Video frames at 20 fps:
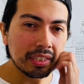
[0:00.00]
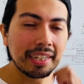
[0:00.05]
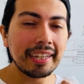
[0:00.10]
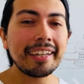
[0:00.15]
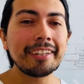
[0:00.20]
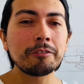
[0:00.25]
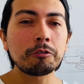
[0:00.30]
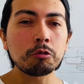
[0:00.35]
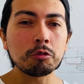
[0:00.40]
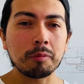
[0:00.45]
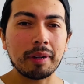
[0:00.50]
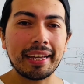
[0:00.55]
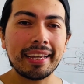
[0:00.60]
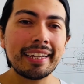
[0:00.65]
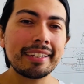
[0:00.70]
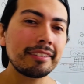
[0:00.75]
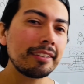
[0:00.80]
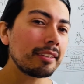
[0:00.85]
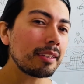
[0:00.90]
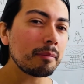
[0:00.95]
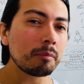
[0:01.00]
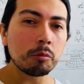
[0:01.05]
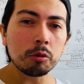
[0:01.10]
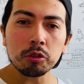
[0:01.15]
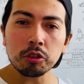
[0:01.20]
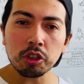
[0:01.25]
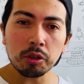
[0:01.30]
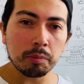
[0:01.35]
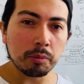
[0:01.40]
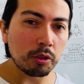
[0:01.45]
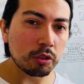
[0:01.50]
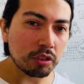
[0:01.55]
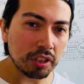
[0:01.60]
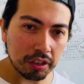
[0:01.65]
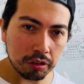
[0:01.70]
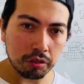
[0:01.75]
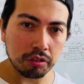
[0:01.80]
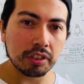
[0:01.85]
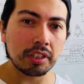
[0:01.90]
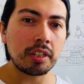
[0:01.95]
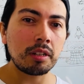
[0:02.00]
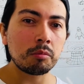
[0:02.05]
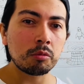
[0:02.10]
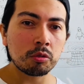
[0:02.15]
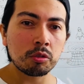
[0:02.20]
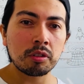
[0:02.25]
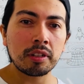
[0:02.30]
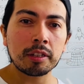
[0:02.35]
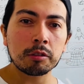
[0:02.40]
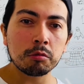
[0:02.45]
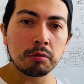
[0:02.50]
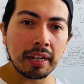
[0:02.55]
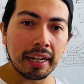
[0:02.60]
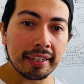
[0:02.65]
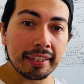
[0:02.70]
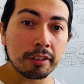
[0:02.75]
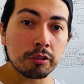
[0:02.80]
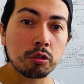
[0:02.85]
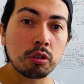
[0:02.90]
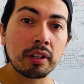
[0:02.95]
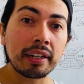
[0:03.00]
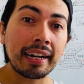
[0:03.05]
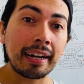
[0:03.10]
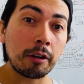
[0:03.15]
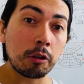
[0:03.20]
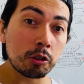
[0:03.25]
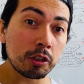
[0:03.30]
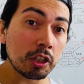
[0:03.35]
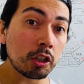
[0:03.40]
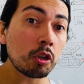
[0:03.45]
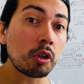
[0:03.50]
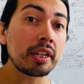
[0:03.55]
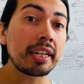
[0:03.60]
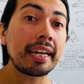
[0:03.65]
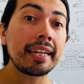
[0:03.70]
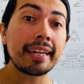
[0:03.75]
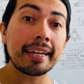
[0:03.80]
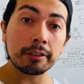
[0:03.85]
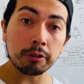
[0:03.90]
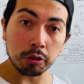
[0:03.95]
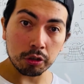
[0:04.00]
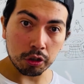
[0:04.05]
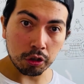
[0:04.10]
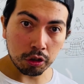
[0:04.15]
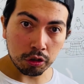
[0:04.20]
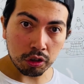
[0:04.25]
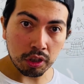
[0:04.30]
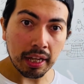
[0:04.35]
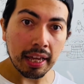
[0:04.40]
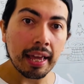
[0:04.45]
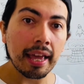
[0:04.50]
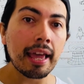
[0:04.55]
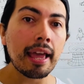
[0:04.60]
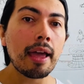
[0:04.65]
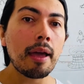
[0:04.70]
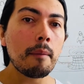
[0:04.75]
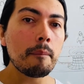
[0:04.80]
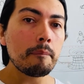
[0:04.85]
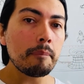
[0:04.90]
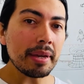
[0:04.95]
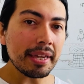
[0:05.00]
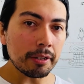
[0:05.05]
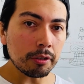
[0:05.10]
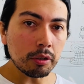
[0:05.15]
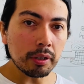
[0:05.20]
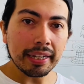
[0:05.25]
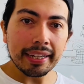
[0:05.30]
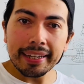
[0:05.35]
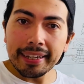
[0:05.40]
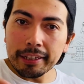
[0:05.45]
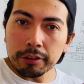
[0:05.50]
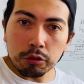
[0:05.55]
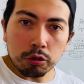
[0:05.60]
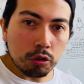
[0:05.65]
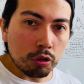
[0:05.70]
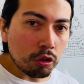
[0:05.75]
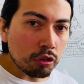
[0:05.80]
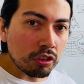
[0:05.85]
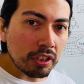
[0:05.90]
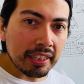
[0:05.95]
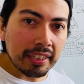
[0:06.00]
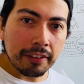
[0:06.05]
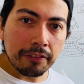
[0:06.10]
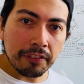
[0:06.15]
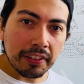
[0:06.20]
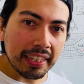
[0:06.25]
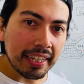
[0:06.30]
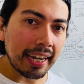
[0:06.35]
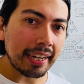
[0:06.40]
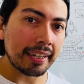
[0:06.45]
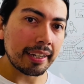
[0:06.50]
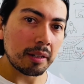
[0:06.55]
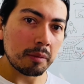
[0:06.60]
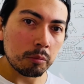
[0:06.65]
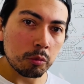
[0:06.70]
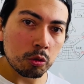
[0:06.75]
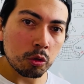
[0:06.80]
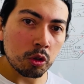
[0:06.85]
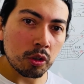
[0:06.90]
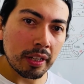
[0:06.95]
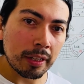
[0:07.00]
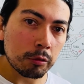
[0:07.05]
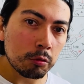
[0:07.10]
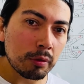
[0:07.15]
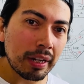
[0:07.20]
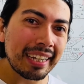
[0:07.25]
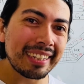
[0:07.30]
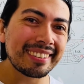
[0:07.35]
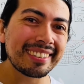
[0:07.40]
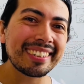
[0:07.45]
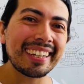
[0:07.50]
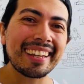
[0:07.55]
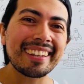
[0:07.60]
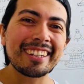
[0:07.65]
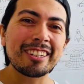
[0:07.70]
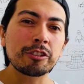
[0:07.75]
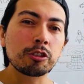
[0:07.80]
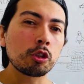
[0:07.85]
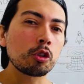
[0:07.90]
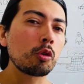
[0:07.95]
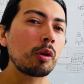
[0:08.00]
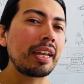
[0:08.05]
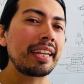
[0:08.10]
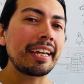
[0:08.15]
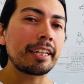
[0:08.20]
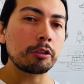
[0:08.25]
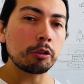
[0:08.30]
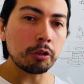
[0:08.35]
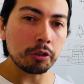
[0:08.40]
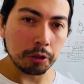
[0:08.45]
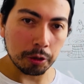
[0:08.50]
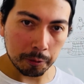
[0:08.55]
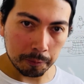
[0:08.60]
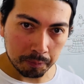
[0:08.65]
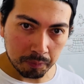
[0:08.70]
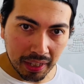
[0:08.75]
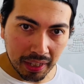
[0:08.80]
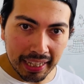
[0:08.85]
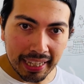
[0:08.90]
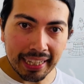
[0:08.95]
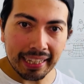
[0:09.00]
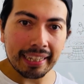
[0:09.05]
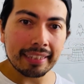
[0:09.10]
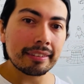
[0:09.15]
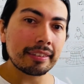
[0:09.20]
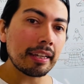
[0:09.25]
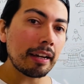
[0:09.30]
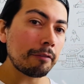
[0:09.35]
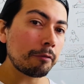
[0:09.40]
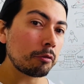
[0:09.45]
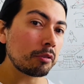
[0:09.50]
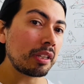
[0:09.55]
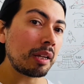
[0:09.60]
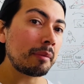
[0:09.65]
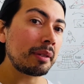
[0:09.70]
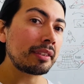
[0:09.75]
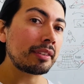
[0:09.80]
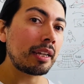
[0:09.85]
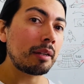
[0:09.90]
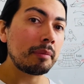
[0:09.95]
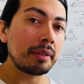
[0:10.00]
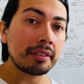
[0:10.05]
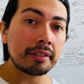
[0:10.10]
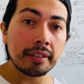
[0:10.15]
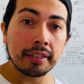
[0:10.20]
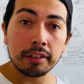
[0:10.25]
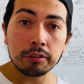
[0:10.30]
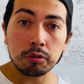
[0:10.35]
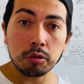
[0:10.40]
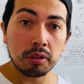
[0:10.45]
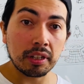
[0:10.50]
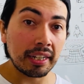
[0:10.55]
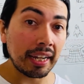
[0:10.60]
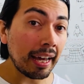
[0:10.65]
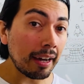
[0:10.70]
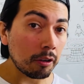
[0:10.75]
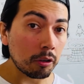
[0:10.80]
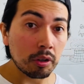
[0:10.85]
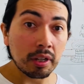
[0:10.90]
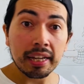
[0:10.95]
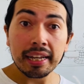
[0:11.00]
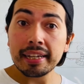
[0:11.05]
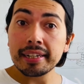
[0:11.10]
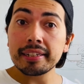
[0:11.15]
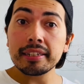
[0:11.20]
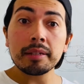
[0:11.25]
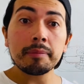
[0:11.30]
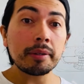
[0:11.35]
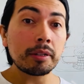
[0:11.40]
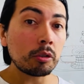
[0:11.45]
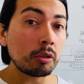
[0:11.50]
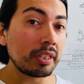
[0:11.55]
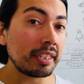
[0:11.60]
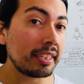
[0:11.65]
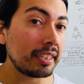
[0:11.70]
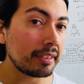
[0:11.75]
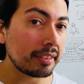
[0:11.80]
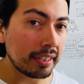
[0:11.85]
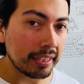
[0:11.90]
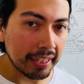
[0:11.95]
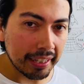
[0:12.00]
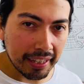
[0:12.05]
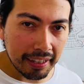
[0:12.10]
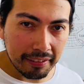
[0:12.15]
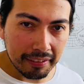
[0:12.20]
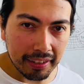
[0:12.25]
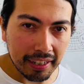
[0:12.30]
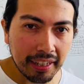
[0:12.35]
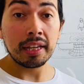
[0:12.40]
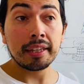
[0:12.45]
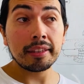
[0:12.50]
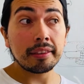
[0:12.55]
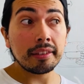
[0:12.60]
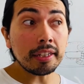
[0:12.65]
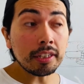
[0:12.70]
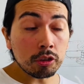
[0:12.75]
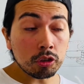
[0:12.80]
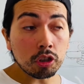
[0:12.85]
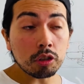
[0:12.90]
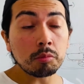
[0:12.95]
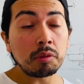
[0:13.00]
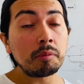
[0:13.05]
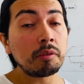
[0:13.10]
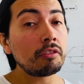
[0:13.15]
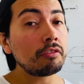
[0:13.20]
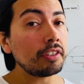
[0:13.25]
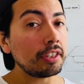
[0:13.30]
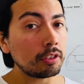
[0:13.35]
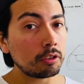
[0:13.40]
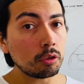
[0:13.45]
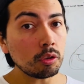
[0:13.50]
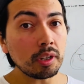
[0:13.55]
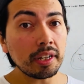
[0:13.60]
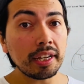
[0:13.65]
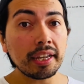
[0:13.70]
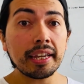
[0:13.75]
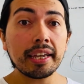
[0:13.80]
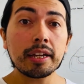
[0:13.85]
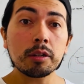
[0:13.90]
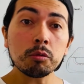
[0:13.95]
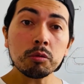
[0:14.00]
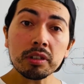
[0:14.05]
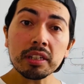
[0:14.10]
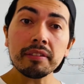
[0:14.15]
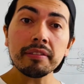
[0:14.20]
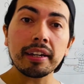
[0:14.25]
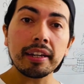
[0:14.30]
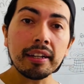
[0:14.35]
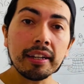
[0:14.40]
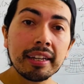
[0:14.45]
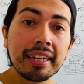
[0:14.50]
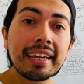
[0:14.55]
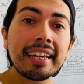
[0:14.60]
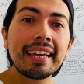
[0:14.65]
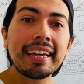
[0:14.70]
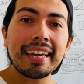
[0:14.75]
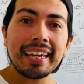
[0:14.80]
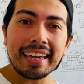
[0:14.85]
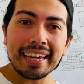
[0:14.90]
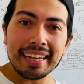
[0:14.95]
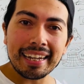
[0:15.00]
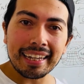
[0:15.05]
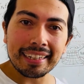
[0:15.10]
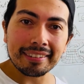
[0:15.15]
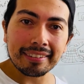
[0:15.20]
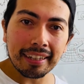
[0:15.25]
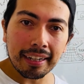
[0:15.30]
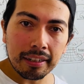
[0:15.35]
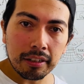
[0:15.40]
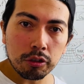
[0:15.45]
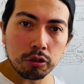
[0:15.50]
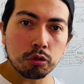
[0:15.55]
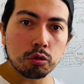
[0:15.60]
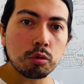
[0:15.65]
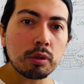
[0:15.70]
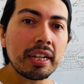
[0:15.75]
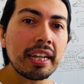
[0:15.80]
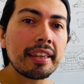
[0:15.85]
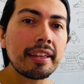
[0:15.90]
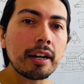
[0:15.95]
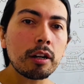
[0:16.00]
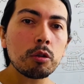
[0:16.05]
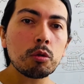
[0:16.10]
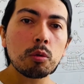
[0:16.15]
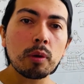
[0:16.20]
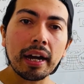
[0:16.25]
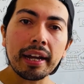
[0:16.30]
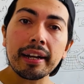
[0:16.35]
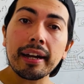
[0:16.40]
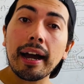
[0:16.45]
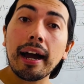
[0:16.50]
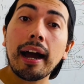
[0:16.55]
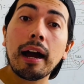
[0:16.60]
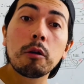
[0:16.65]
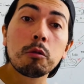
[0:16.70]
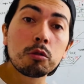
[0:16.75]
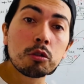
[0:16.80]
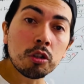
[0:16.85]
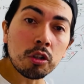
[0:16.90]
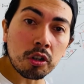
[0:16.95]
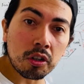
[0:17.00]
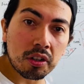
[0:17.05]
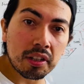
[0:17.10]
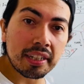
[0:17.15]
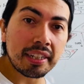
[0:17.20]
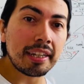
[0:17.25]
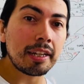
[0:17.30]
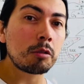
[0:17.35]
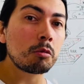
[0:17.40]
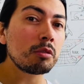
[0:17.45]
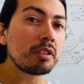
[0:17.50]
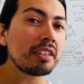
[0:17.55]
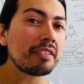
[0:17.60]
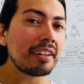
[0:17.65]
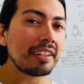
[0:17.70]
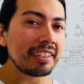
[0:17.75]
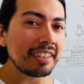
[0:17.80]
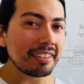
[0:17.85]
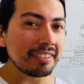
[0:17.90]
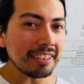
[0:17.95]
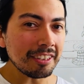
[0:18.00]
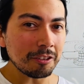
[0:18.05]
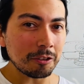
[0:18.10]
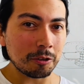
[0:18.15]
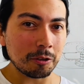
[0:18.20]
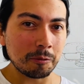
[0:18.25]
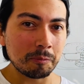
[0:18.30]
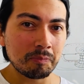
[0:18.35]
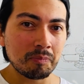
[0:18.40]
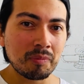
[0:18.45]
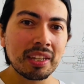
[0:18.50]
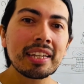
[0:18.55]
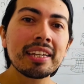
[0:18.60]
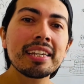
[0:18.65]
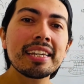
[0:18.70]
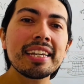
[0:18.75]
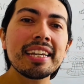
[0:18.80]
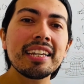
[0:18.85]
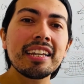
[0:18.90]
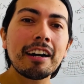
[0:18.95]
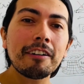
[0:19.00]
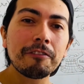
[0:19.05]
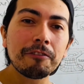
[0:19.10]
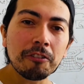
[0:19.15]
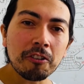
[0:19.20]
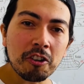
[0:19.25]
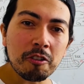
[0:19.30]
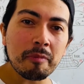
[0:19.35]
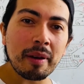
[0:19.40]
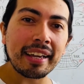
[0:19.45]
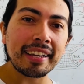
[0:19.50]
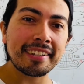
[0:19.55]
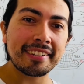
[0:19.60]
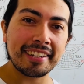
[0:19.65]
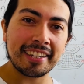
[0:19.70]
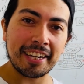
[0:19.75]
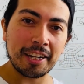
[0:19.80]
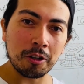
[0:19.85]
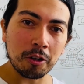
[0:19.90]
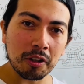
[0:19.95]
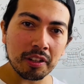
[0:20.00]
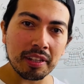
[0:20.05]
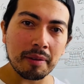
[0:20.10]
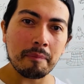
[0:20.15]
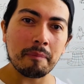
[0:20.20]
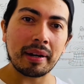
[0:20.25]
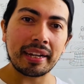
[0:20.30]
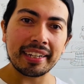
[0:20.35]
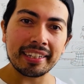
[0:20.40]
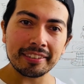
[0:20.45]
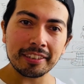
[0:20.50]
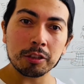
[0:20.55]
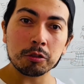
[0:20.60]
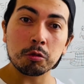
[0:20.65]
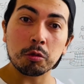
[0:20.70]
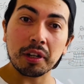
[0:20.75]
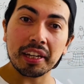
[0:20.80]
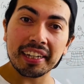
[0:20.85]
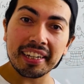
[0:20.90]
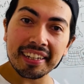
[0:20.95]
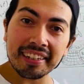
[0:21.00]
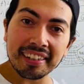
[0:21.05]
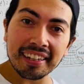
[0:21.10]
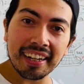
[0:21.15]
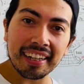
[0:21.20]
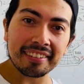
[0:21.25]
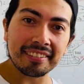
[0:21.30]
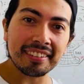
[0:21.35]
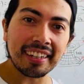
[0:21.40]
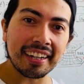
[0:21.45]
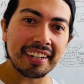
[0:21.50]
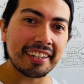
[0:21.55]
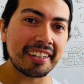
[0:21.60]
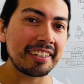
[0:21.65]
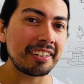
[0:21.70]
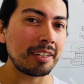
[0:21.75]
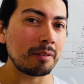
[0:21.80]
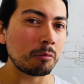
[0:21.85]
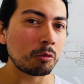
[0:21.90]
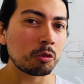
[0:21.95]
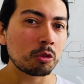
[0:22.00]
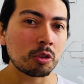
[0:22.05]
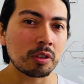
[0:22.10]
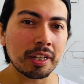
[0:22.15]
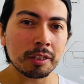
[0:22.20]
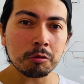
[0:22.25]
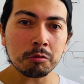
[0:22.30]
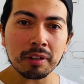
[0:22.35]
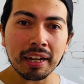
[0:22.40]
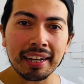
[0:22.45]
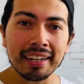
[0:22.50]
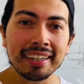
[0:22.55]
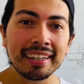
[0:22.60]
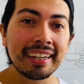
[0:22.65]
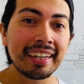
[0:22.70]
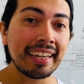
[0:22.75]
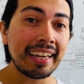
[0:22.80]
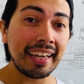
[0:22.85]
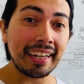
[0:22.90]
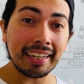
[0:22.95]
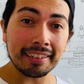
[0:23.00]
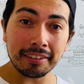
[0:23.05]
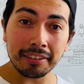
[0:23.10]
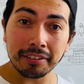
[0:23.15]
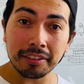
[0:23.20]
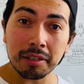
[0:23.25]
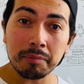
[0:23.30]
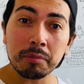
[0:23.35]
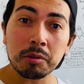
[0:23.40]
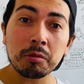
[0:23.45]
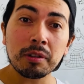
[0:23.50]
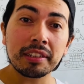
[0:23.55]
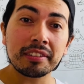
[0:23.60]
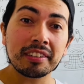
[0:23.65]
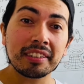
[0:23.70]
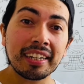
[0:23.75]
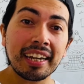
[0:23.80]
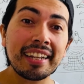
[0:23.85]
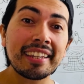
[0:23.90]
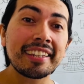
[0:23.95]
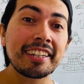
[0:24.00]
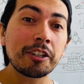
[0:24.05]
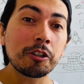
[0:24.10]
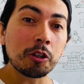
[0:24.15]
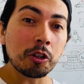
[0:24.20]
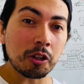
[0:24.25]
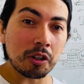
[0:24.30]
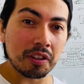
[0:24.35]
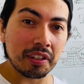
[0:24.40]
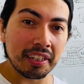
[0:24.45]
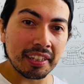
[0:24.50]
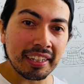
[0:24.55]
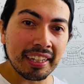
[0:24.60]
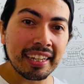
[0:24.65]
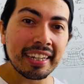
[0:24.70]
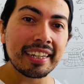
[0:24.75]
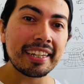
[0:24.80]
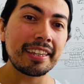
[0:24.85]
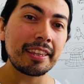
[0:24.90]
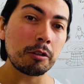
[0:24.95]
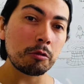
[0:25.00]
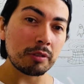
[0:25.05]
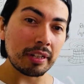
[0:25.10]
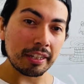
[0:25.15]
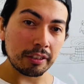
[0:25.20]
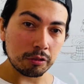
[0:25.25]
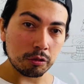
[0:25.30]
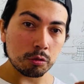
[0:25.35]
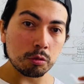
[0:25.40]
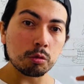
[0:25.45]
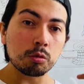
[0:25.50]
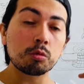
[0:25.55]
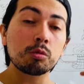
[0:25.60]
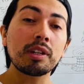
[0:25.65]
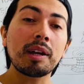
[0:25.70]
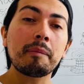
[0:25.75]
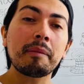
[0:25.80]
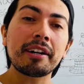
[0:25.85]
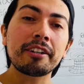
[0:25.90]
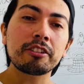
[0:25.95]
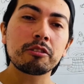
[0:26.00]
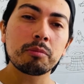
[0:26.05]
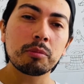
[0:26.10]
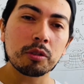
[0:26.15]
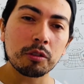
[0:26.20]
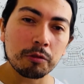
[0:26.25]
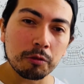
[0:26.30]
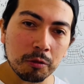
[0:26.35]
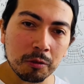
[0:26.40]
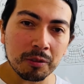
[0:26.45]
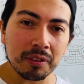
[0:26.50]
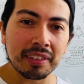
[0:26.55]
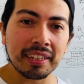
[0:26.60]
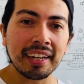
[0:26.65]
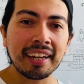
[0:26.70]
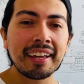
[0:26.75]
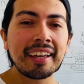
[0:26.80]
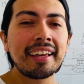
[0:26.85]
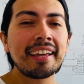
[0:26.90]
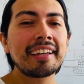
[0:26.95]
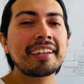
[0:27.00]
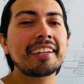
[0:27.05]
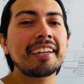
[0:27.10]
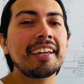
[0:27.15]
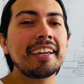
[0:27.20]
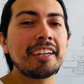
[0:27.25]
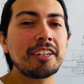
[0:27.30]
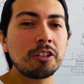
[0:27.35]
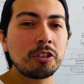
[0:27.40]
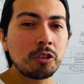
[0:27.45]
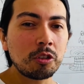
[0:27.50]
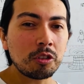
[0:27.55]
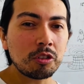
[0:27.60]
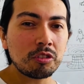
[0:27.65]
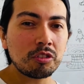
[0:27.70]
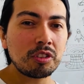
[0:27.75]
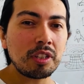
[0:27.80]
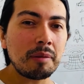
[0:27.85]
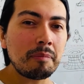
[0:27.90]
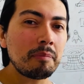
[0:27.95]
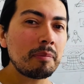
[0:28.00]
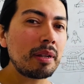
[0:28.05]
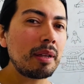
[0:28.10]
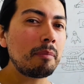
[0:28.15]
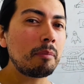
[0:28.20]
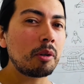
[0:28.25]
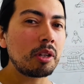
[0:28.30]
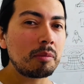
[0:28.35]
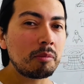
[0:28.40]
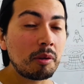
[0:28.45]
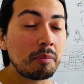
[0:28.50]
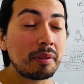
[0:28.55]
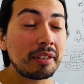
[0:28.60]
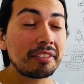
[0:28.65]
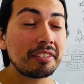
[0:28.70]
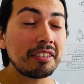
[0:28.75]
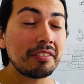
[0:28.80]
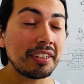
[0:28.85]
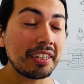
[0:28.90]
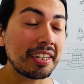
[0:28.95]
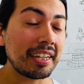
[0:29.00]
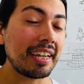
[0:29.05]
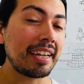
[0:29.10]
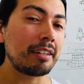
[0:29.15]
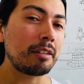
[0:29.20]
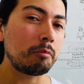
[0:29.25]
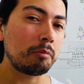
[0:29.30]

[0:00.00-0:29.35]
En suma, existen muchos procesos en el mundo natural que son caóticos y aleatorios, pero eso no significa que el mundo natural sea del todo aleatorio, que sea fundamentalmente desordenado, ni menos ininteligible. De hecho, como hemos visto, en un nivel, el azar suele dar lugar a un orden en un nivel distinto. Y la forma en que el orden parece surgir del azar en el mundo natural es casi siempre una señal de orden y de una estructura más profunda que no siempre podemos percibir en un